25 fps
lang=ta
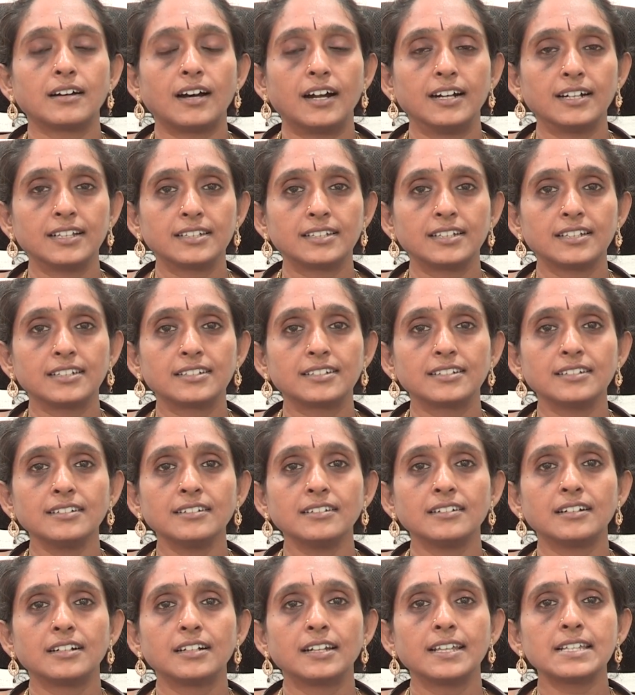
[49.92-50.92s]
அடுத்தது
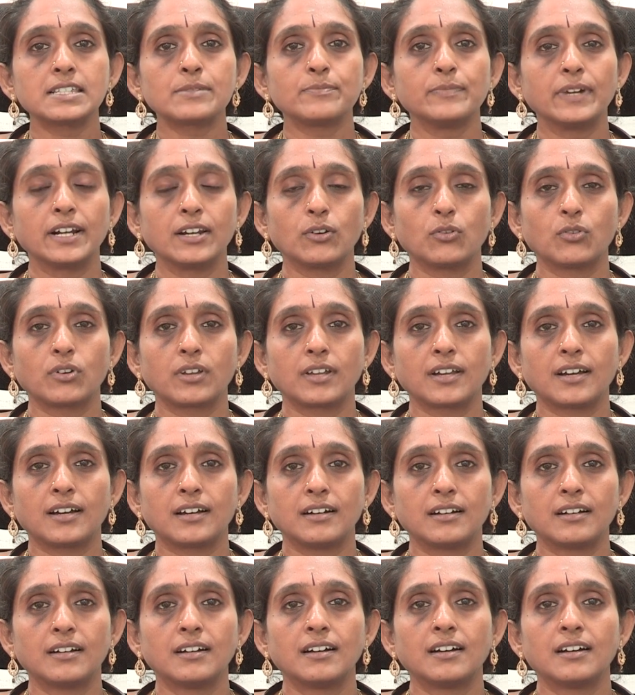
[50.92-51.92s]
டிஸ்மெனோரியா
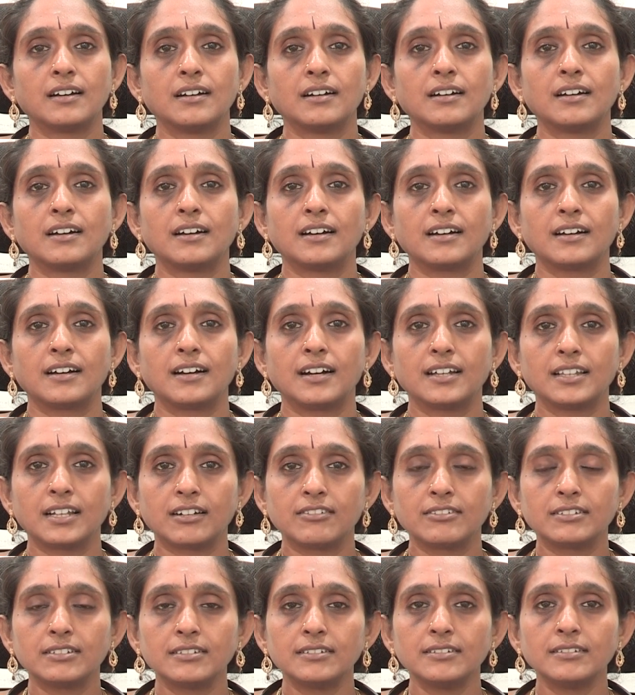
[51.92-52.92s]

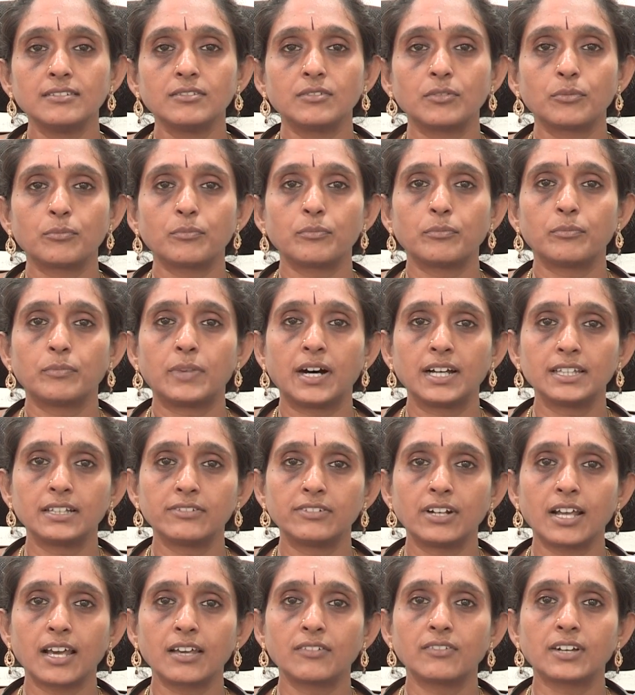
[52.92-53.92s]
அதாவது
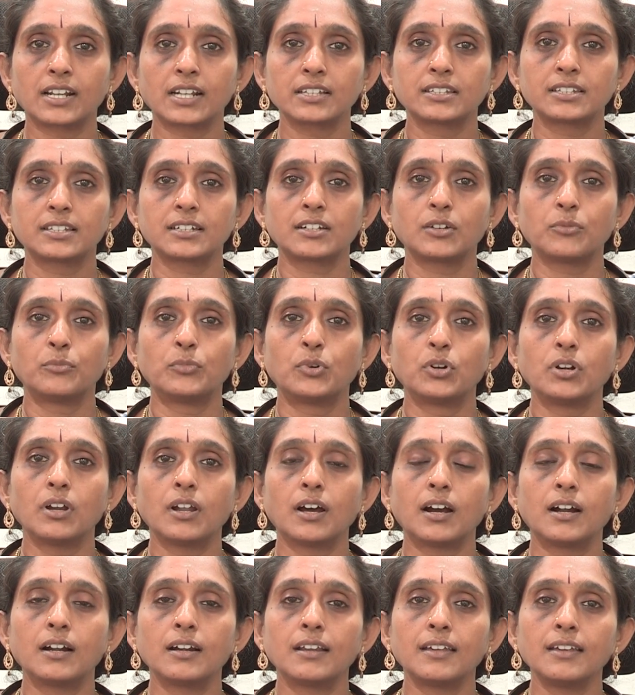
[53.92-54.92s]
மாதவிடாய் வரத்துக்கு
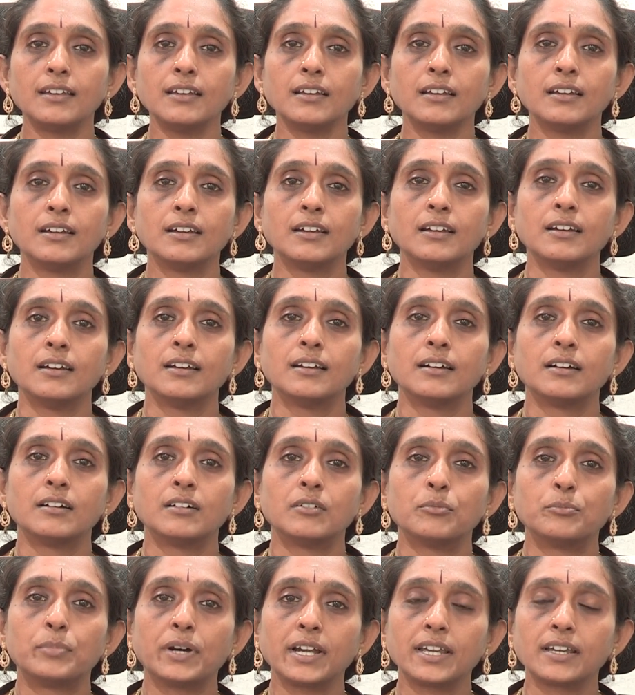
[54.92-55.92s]
முன்னாடி
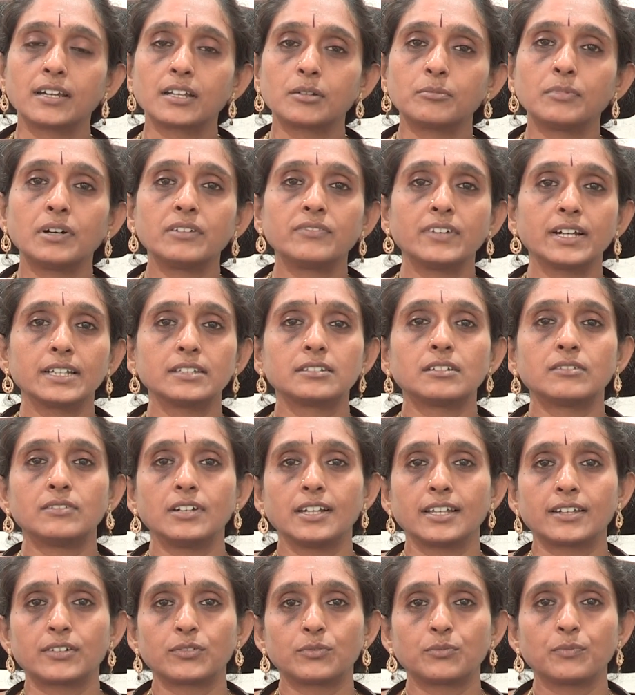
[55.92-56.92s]
பயங்கரமாக வயிற்ற
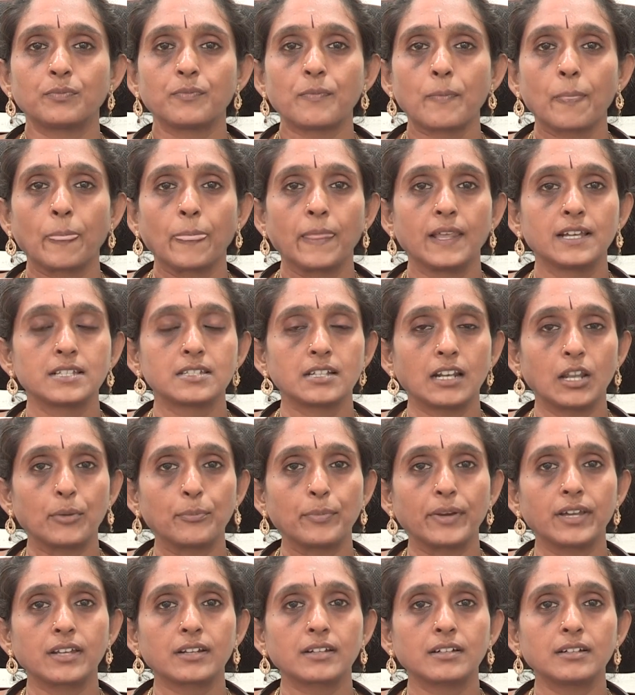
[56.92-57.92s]
வலிக்கும் சில
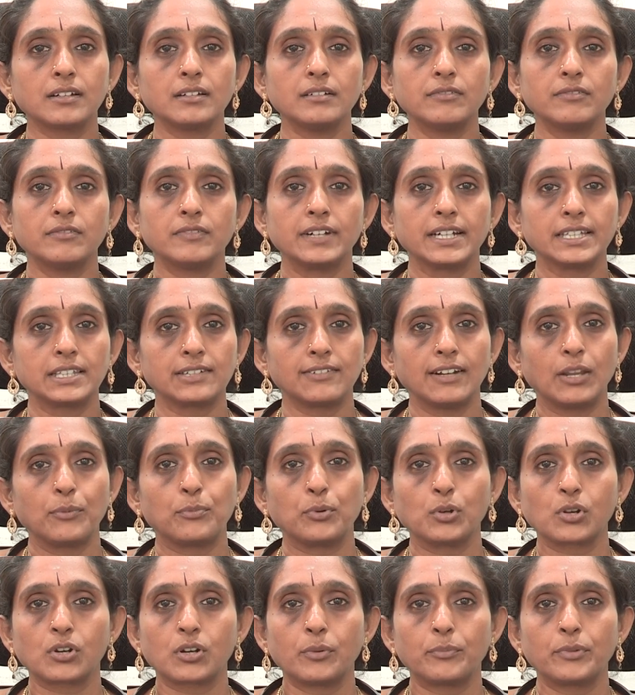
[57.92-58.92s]
பேருக்கு வயிற்று வலி
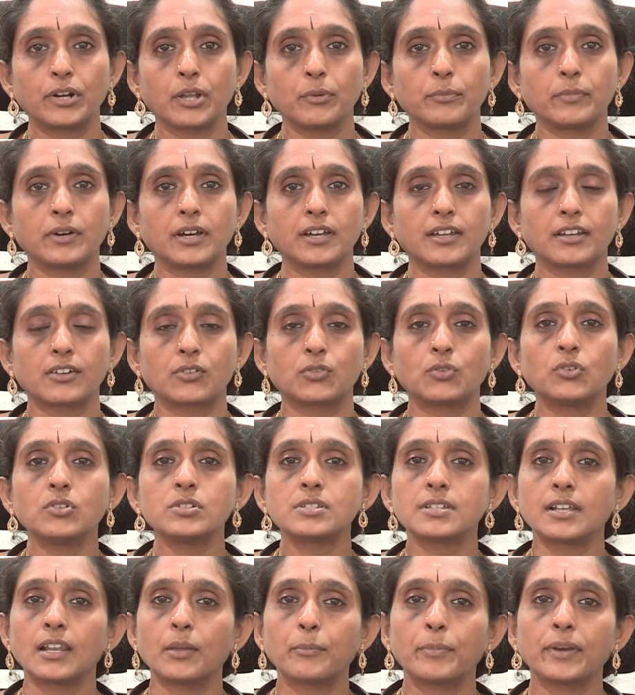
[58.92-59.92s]
பொறுக்க முடியுமா இருக்கும்
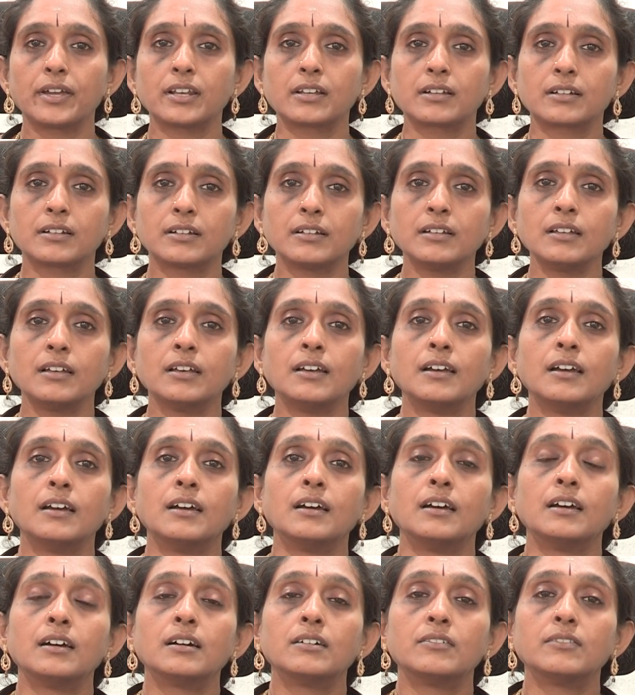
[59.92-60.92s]
சில பேருக்கு
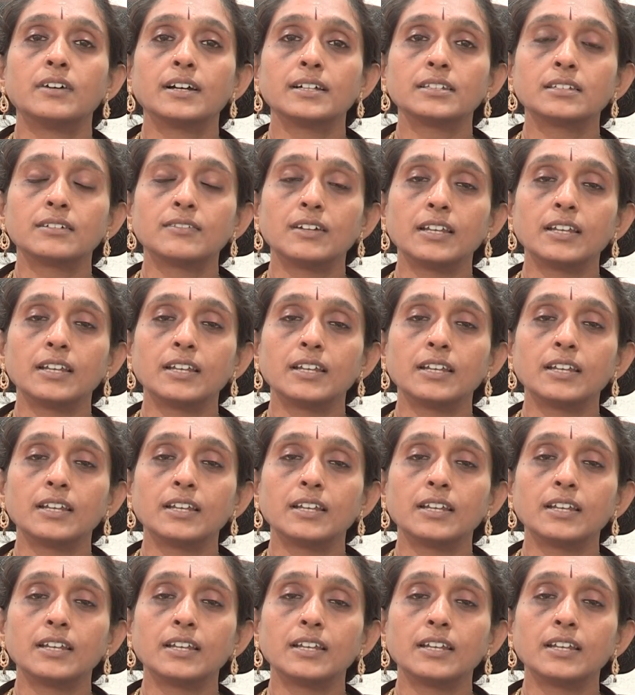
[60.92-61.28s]
வயிற்று